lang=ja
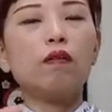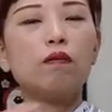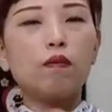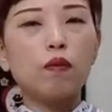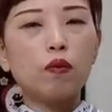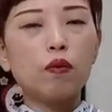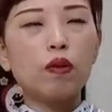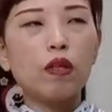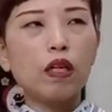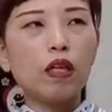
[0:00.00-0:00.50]

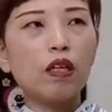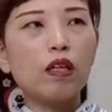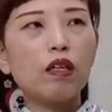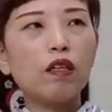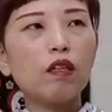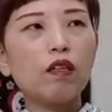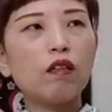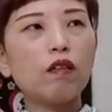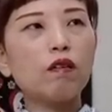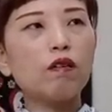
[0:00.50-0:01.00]
もうね
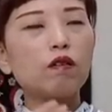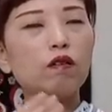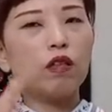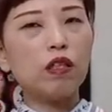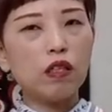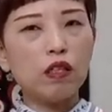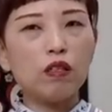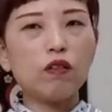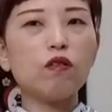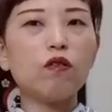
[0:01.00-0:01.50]

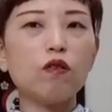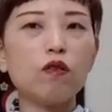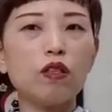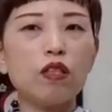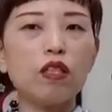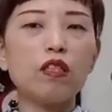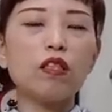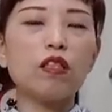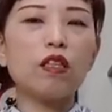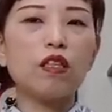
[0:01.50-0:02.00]
クリーニングの季
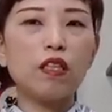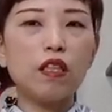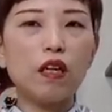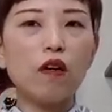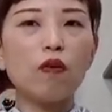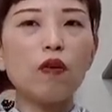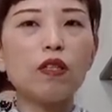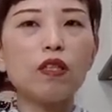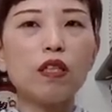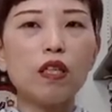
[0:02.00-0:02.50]
節なんで
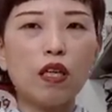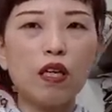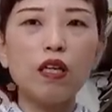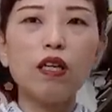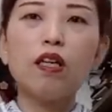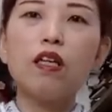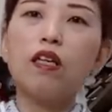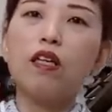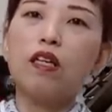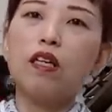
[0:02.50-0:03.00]
合わせ
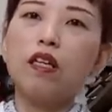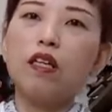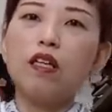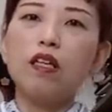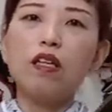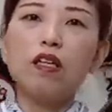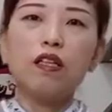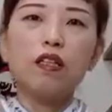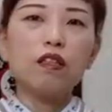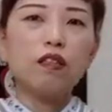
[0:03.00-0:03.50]

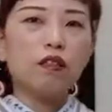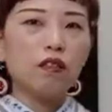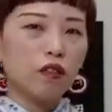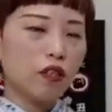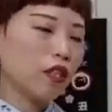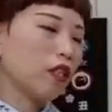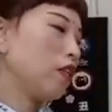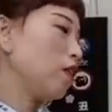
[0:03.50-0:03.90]
ク